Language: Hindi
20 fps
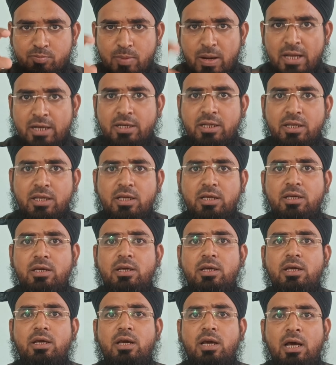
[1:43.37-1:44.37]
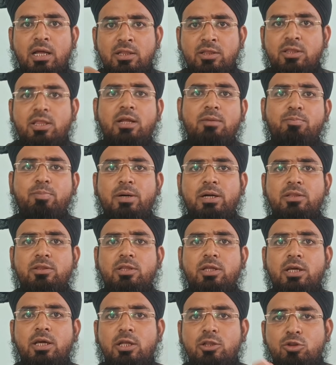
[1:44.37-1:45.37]
पानी के अंदर
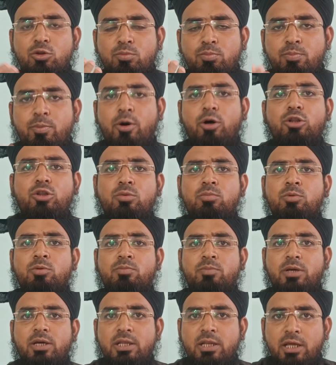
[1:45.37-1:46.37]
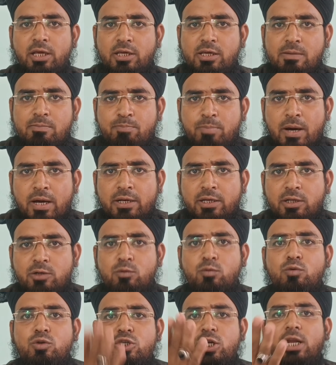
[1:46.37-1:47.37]
पड़ती है तो बहुत मुमकिन है कि पानी
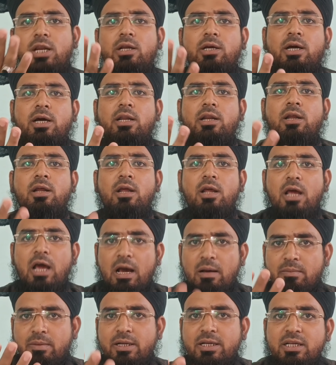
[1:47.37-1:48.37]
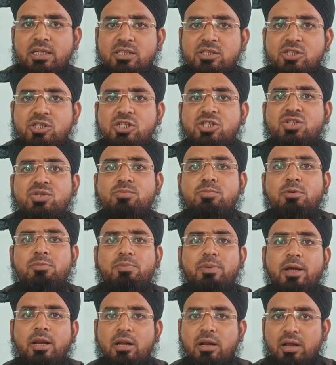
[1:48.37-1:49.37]
उछल कर हमारे जिस्म
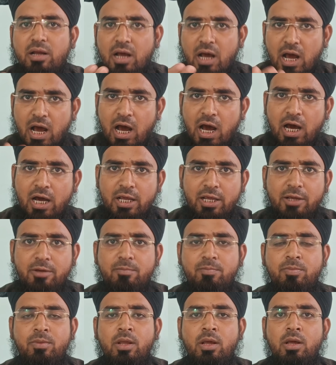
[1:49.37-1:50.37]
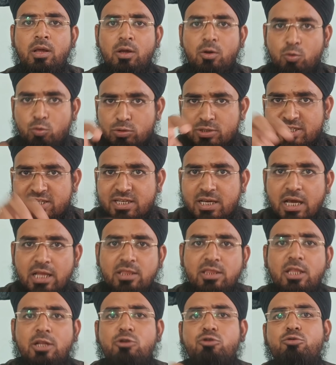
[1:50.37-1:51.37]
पर आए उसके
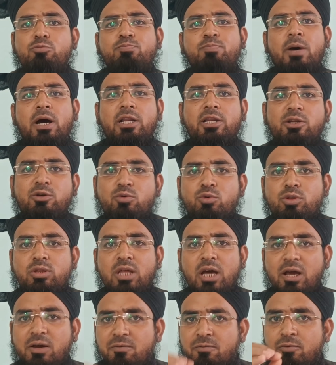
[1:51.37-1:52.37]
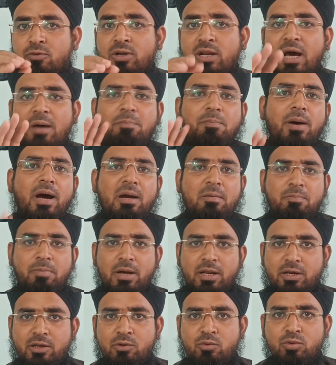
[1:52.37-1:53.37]
अंदर जो पानी होता है वो नापाक
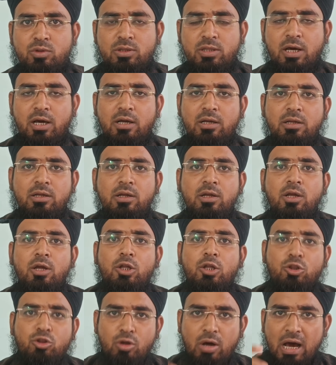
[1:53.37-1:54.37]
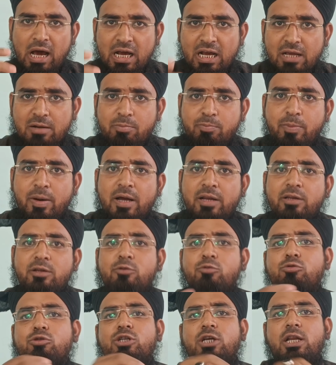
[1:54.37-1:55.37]
पानी होता है तो अगर पानी
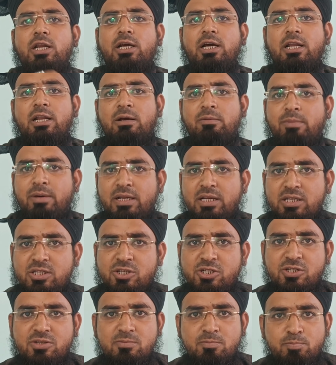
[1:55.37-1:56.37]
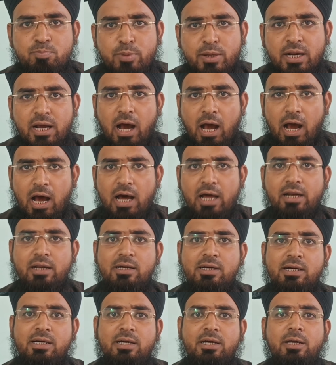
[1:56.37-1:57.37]
उछलकर हमारे जिस्म पर आ
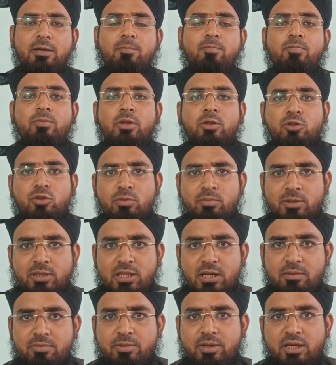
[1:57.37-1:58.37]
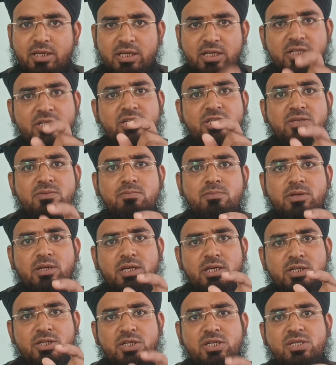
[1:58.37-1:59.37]
रहा है तो मतलब ये कि जिस्म
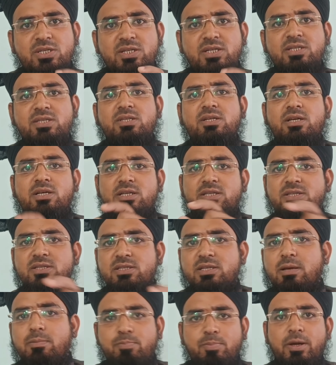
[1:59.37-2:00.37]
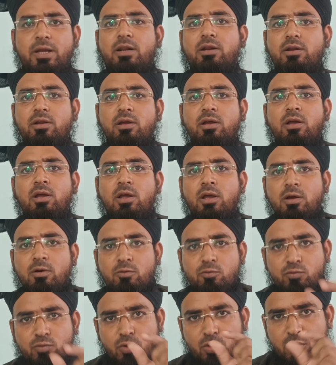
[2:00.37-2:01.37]
के जिस जिस हिस्से पर
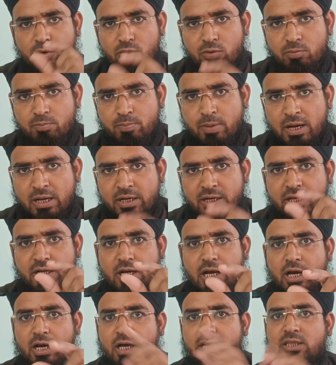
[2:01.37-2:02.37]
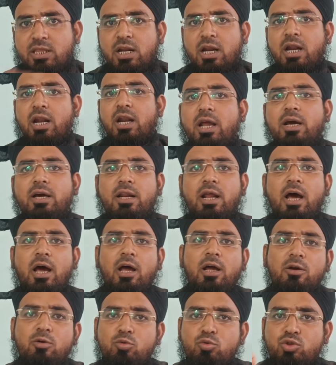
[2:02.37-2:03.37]
वो पानी का कतरा लग
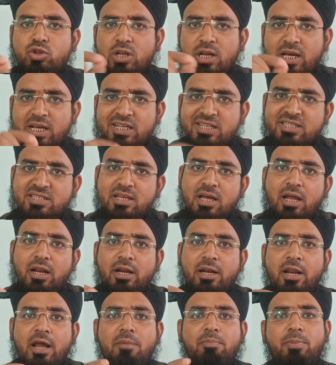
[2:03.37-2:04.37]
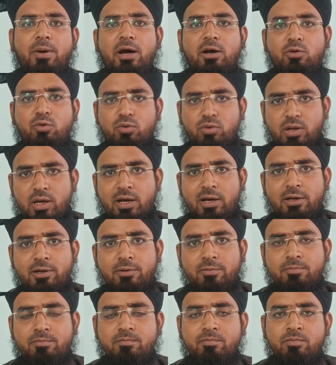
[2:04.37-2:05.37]
रहा है उतना हिस्सा नापाक हो रहा
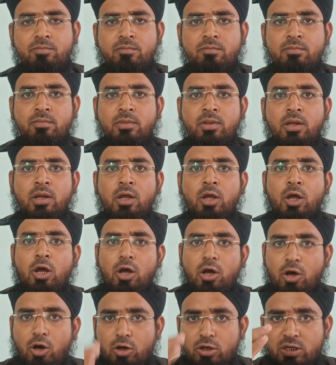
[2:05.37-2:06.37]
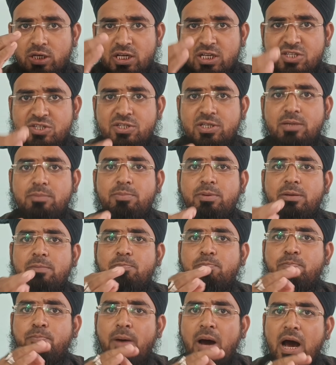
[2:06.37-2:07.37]
है किसी भी
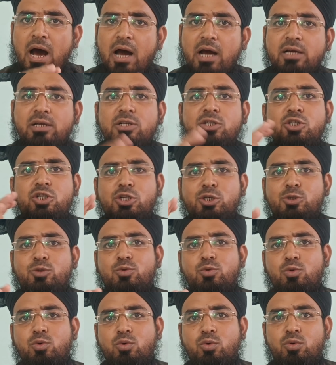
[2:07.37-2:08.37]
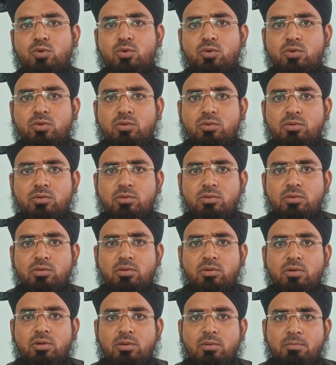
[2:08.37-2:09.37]
पाक चीज़ को
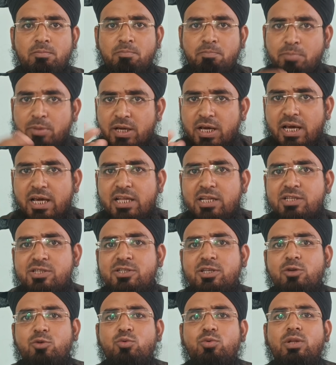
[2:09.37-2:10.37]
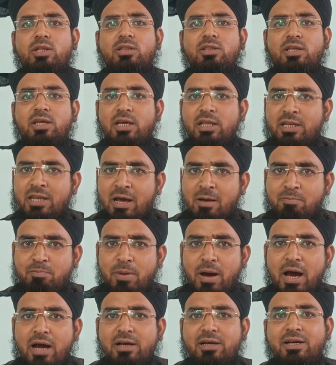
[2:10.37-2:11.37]
बग़ैर ज़रूरत के
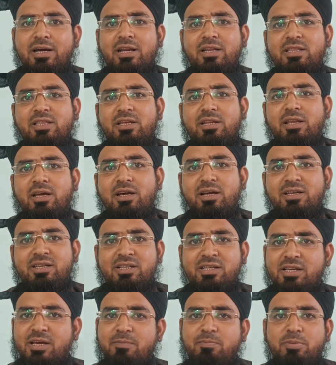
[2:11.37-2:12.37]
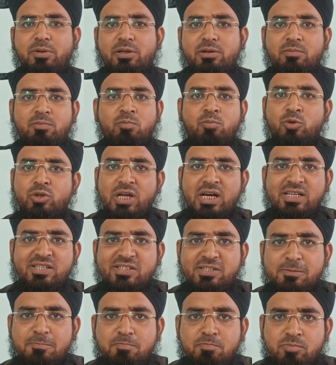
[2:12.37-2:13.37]
नापाक कर देना ये फिर
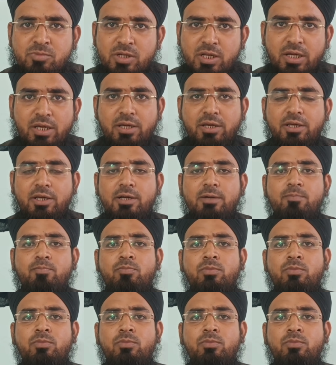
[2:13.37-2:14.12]
मुनासिब नहीं है